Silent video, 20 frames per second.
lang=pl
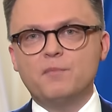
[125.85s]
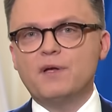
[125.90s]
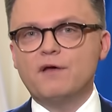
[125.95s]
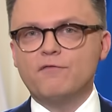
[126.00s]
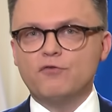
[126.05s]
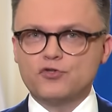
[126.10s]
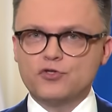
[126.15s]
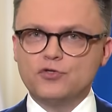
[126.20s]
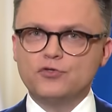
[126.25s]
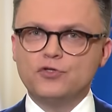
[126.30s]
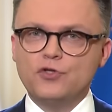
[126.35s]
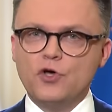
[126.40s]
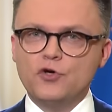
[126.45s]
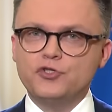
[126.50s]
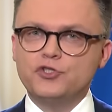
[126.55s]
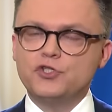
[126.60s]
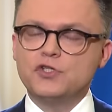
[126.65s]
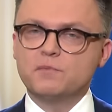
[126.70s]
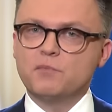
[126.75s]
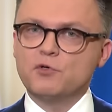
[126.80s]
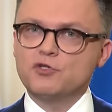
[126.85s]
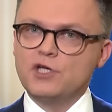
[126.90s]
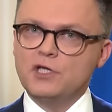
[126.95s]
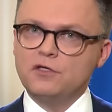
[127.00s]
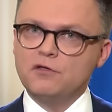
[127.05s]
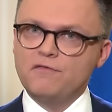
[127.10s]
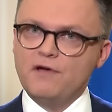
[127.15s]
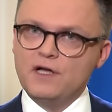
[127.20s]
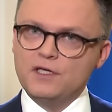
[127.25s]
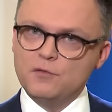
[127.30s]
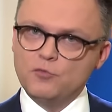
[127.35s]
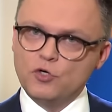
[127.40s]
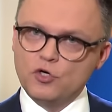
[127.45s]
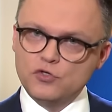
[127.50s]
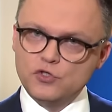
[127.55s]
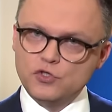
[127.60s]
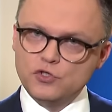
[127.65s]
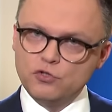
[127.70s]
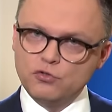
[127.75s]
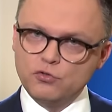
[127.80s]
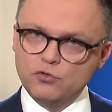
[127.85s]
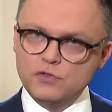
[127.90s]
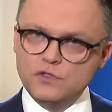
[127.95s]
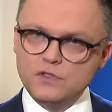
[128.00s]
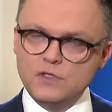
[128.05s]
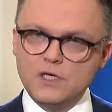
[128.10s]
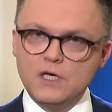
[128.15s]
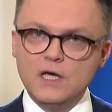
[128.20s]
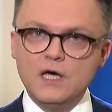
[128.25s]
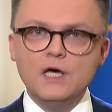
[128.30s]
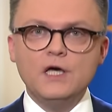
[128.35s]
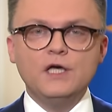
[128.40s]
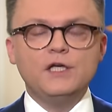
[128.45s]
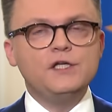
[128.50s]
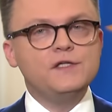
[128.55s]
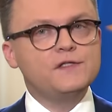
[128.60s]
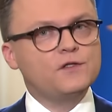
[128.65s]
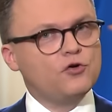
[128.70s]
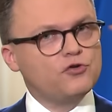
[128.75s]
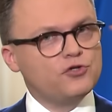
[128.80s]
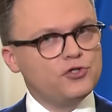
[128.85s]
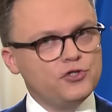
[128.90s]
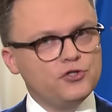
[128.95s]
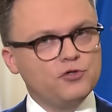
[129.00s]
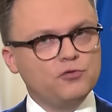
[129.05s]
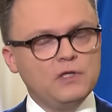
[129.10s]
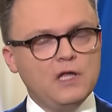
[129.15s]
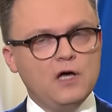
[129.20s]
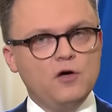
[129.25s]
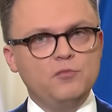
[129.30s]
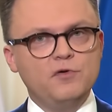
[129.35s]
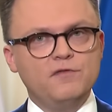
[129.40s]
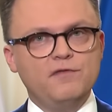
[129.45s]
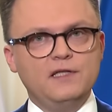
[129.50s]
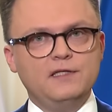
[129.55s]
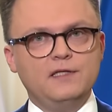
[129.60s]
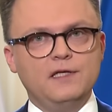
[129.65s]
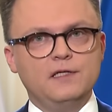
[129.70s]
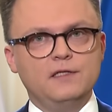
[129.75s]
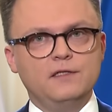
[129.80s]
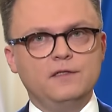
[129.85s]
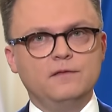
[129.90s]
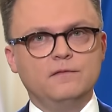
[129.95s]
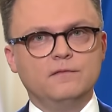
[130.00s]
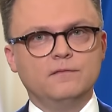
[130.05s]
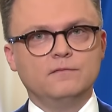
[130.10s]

praworządności z poszanowaniem konstytucji i z korzyścią dla obywateli.